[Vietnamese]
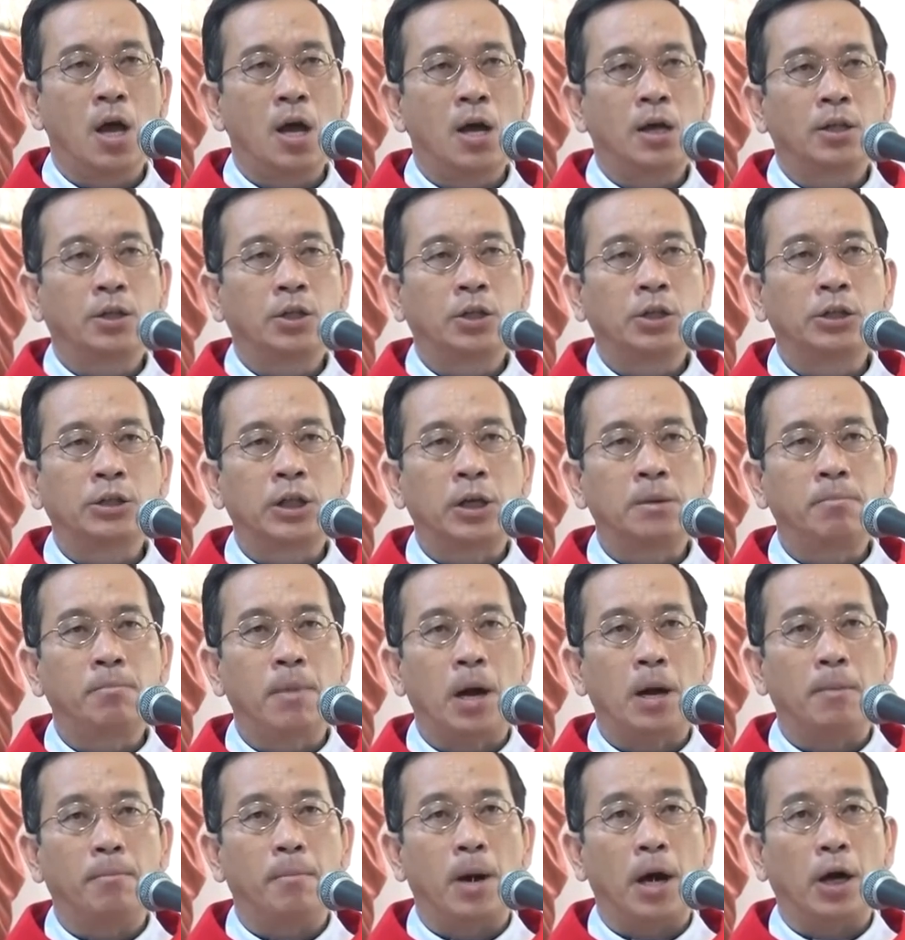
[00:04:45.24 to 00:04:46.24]
Thưa tin
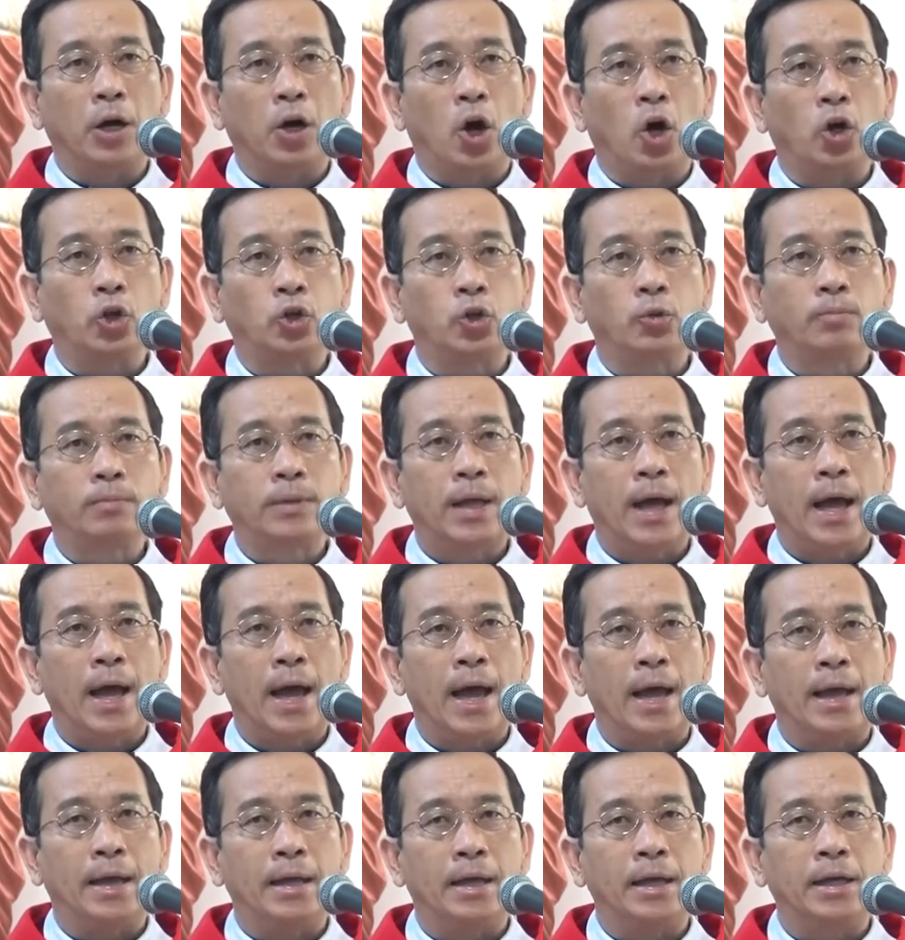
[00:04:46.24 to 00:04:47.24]
mừng mời gọi chúng ta
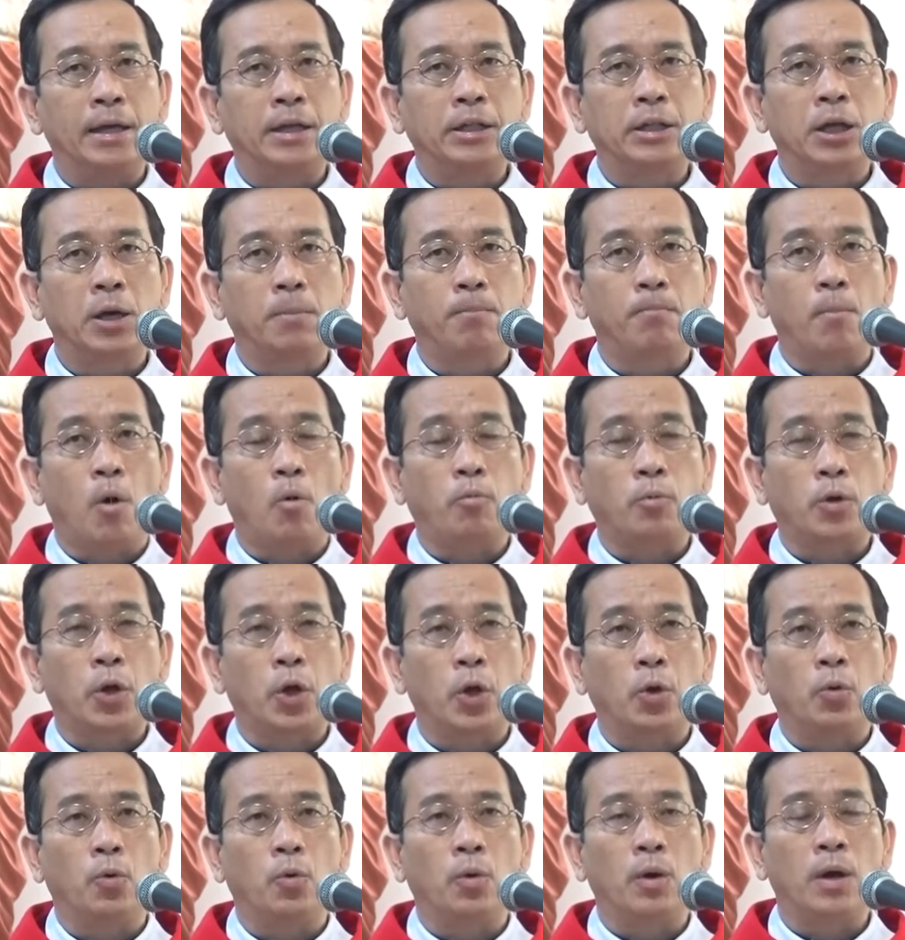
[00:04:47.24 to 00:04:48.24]
hãy ý thức một
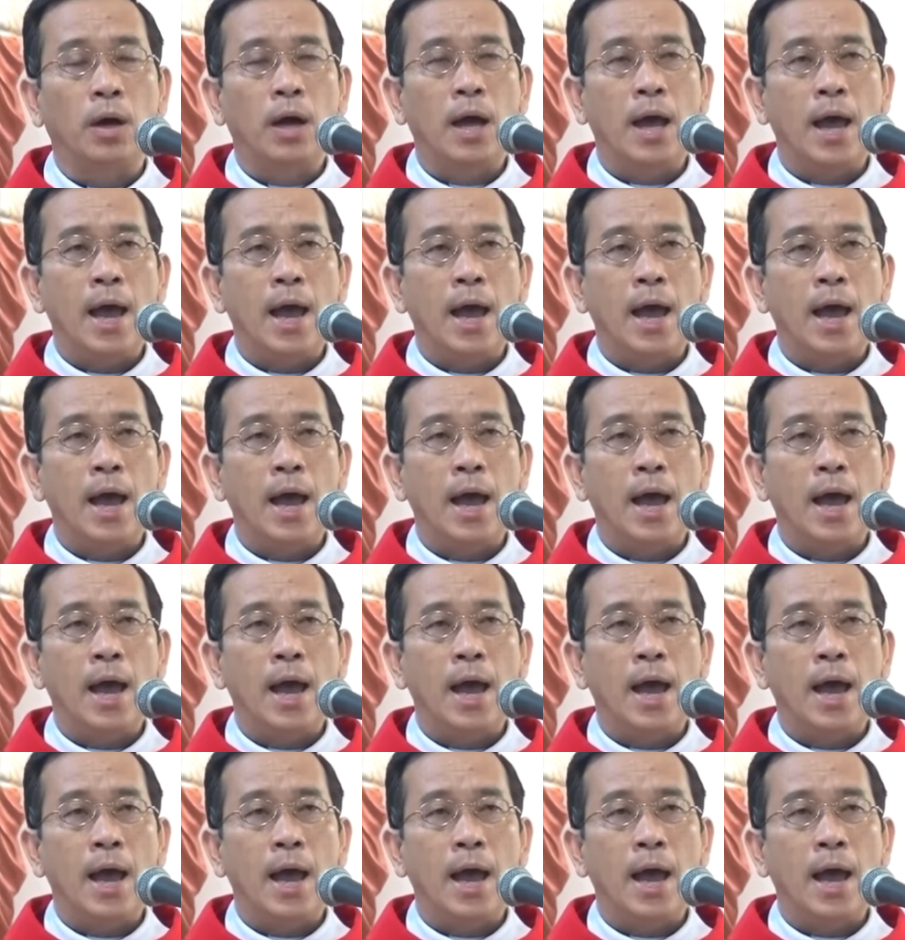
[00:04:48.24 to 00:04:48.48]
điều.